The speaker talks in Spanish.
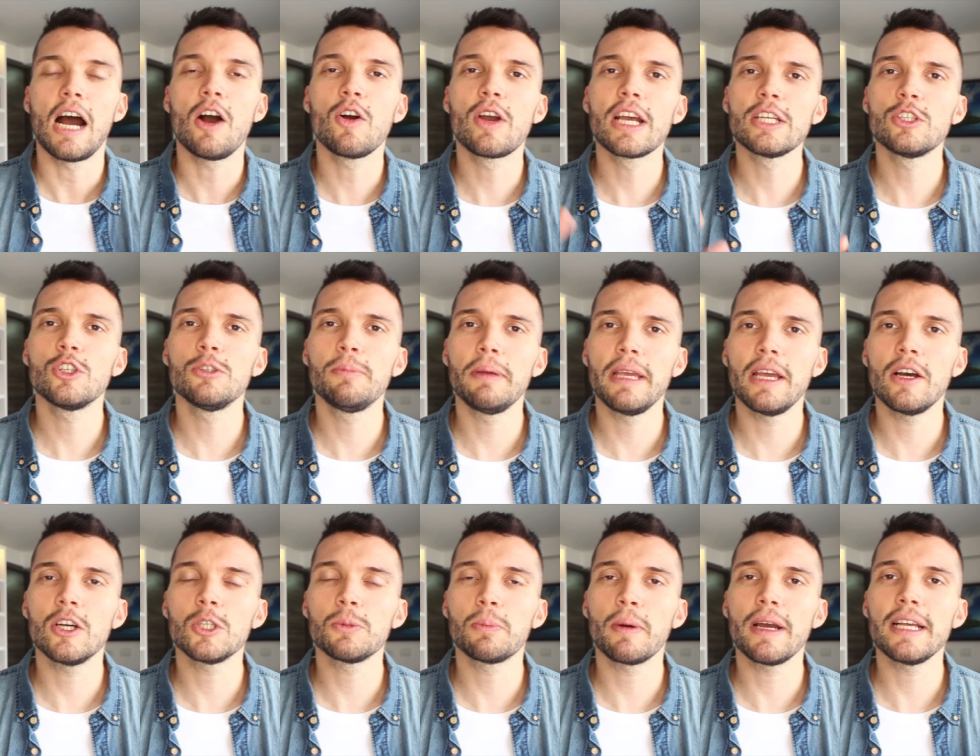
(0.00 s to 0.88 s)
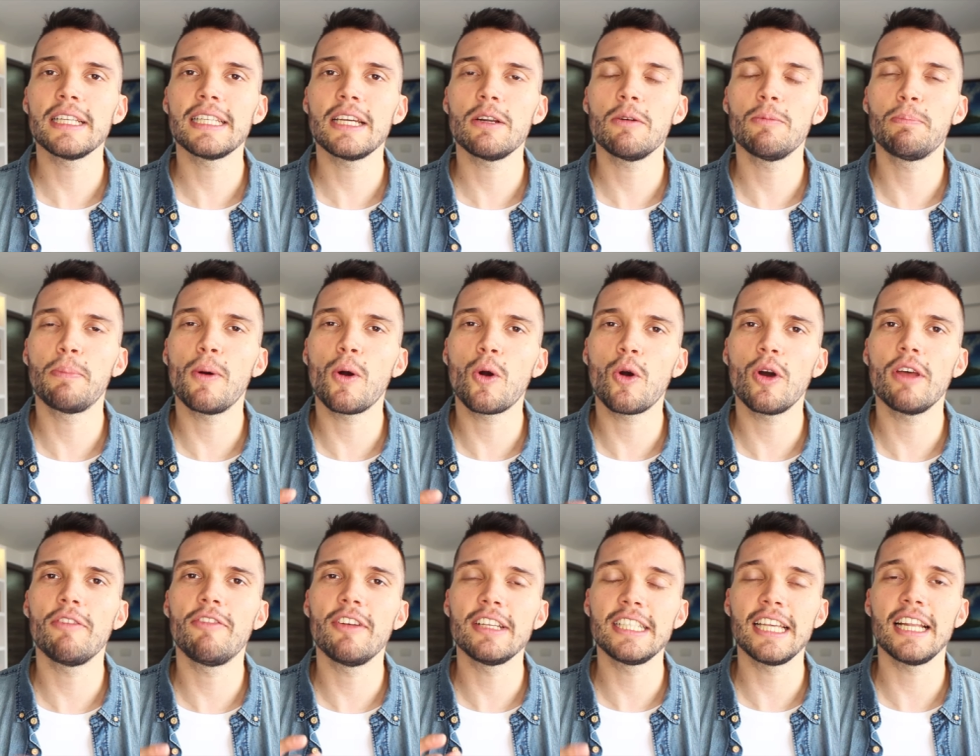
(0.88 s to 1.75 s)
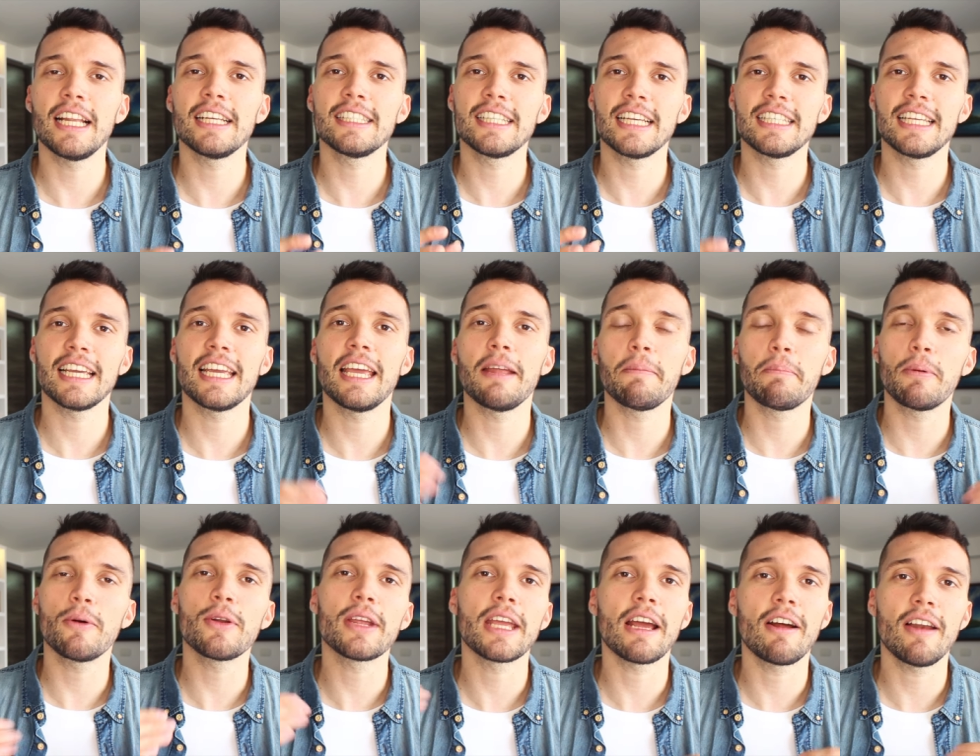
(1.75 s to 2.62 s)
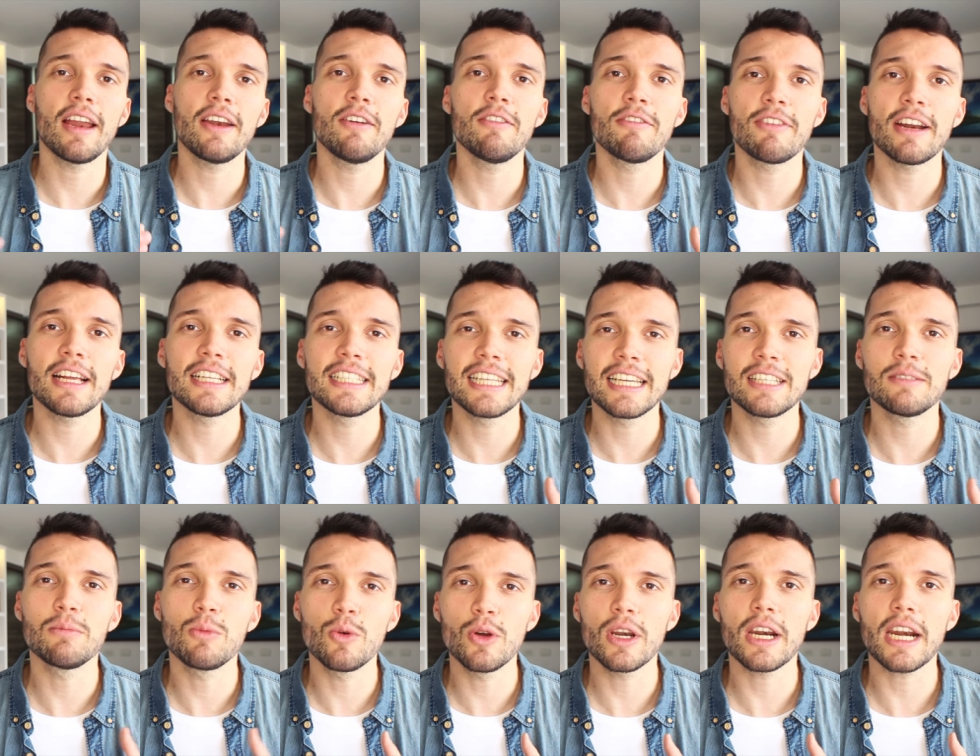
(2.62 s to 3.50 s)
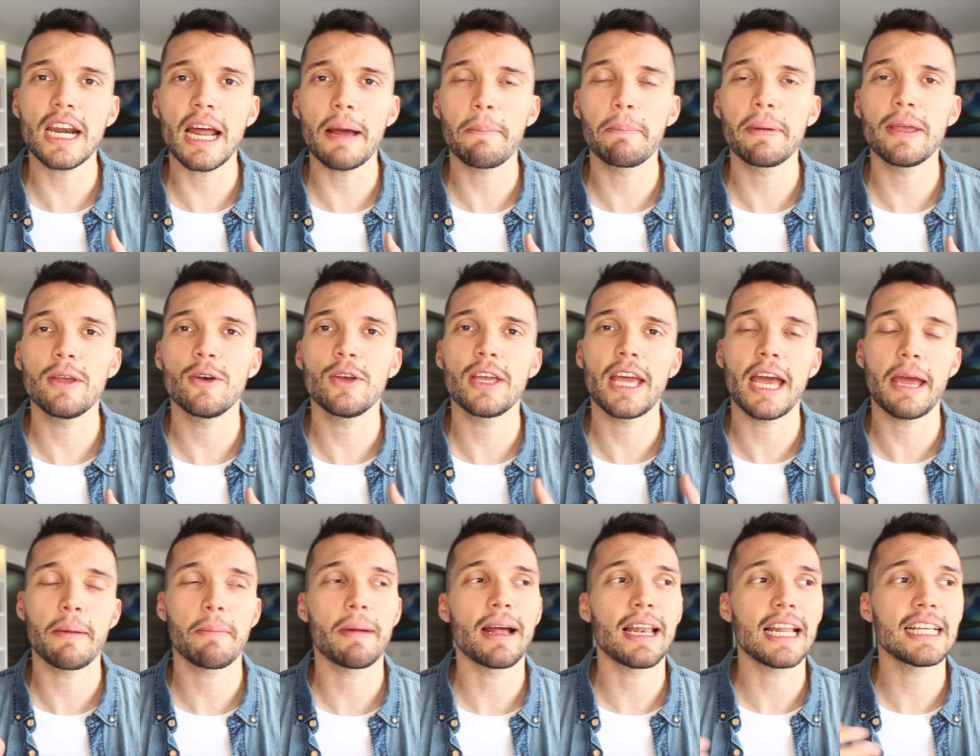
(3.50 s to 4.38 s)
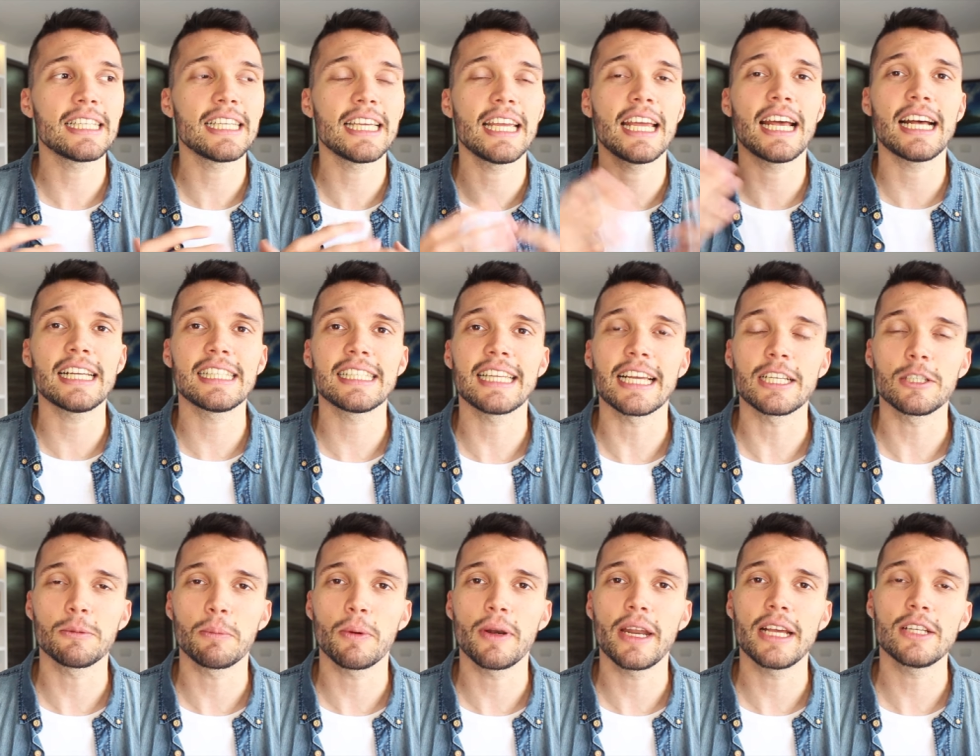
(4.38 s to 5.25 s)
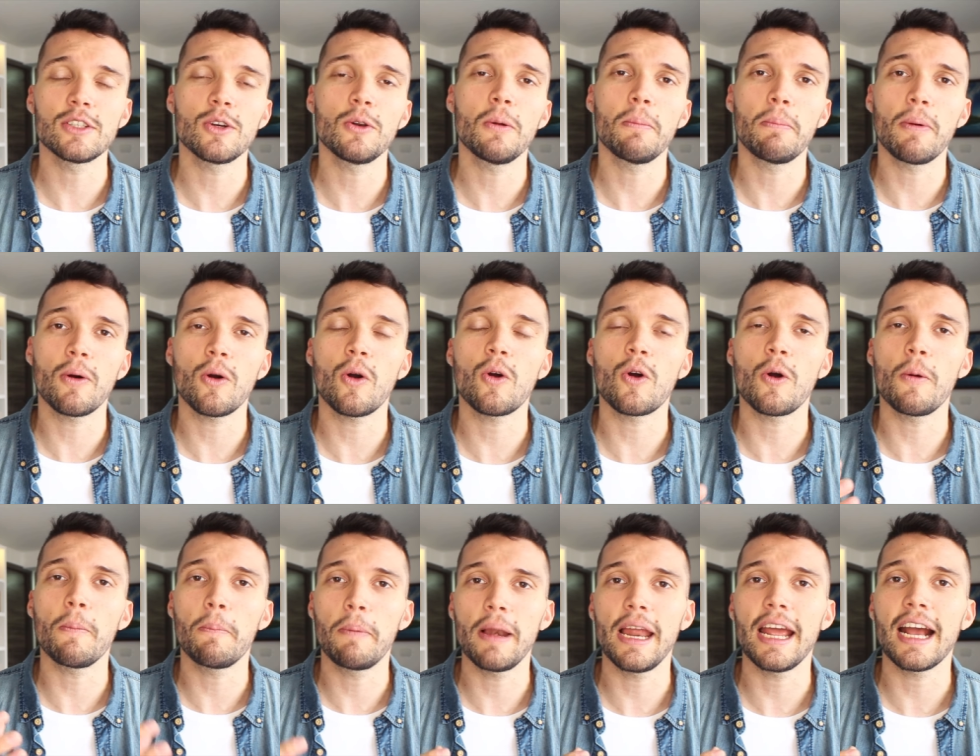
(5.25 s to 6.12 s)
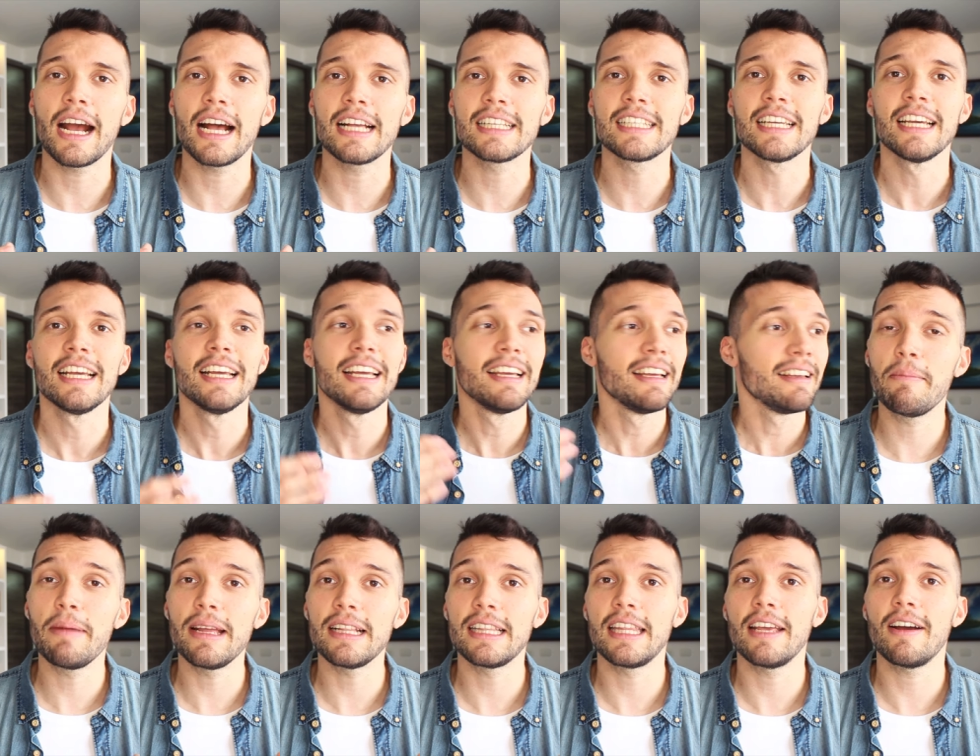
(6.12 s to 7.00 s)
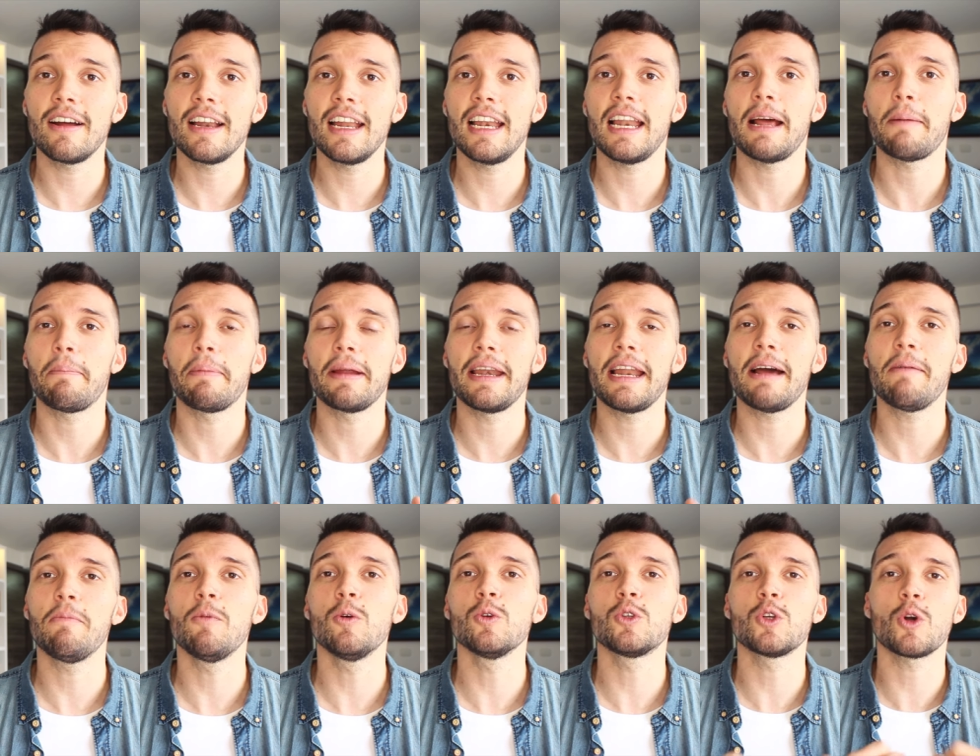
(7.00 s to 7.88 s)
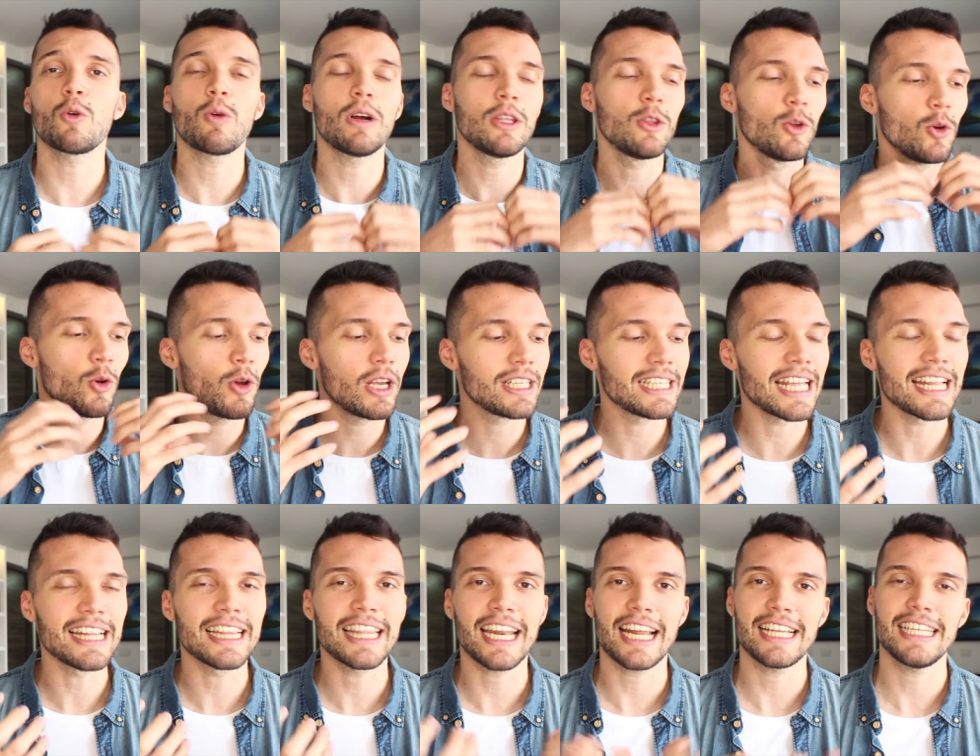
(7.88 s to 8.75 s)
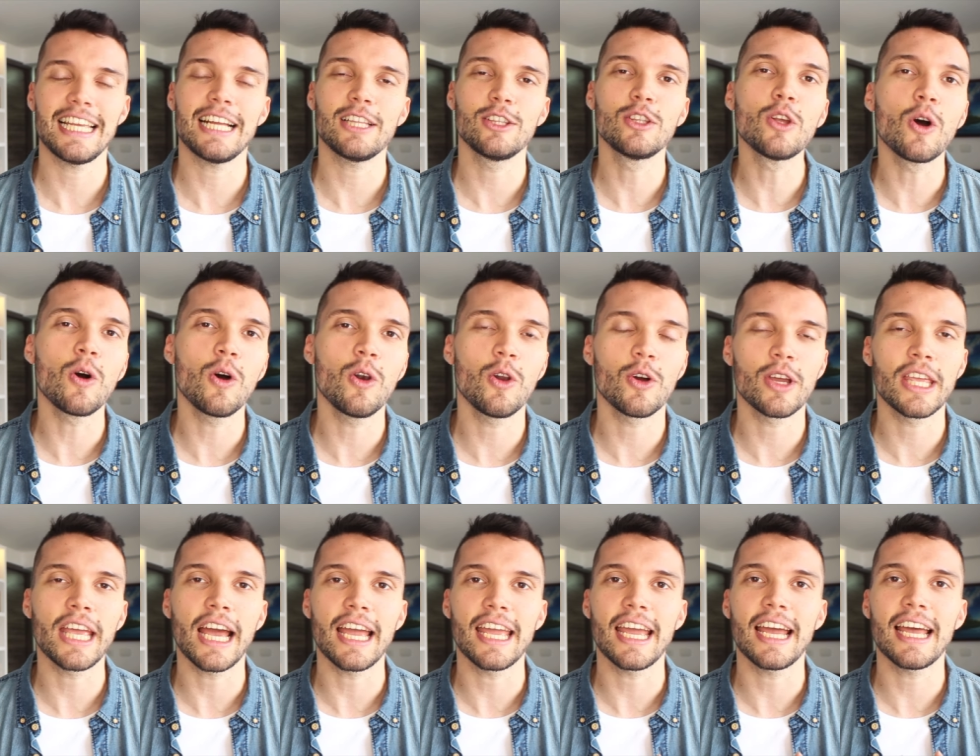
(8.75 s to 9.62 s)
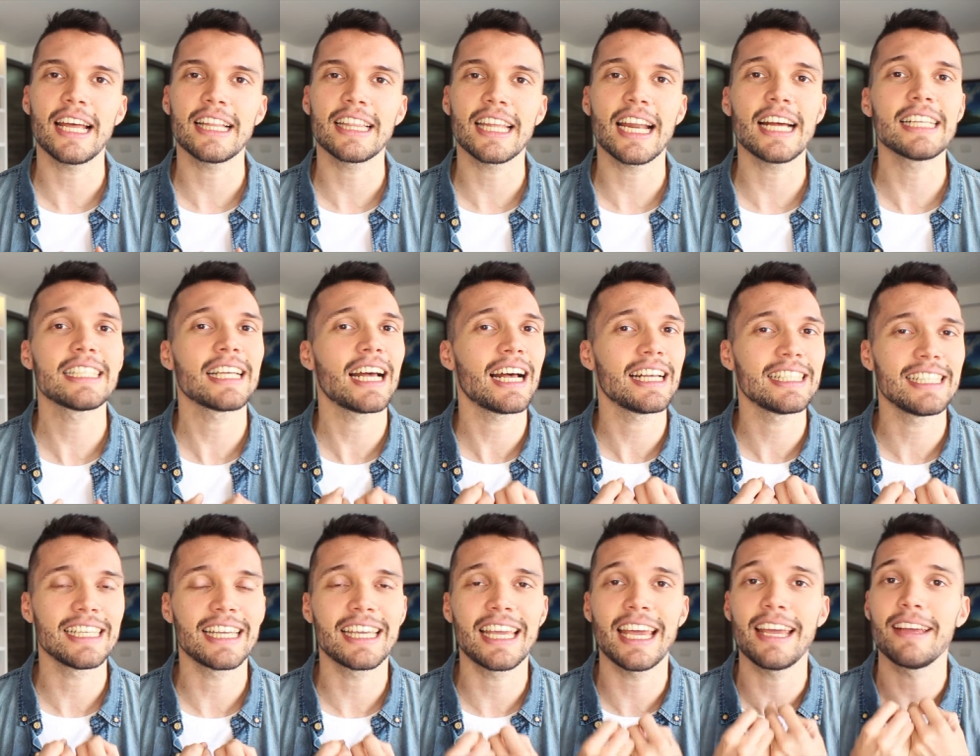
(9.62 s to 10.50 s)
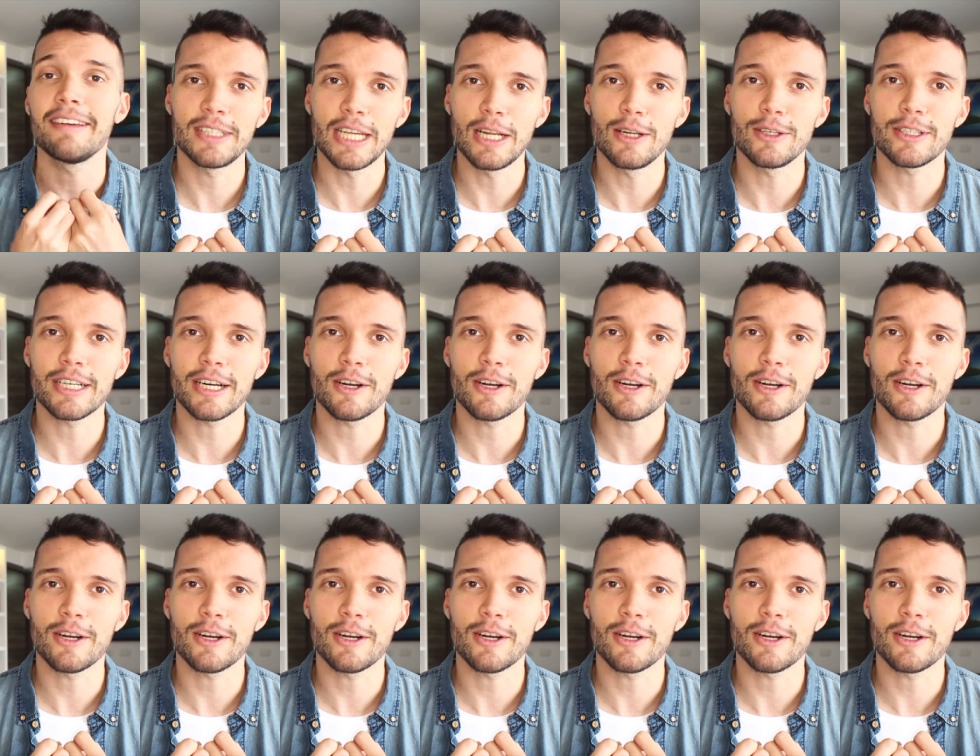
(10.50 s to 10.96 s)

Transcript: Aunque sus videos pueden ser un poco difíciles de seguir porque hablan un francés muy rápido y además las ideas que expone son un poco complejas, realmente vale la pena mucho cuando uno desentraña todo lo que hay ahí atrás, así que se lo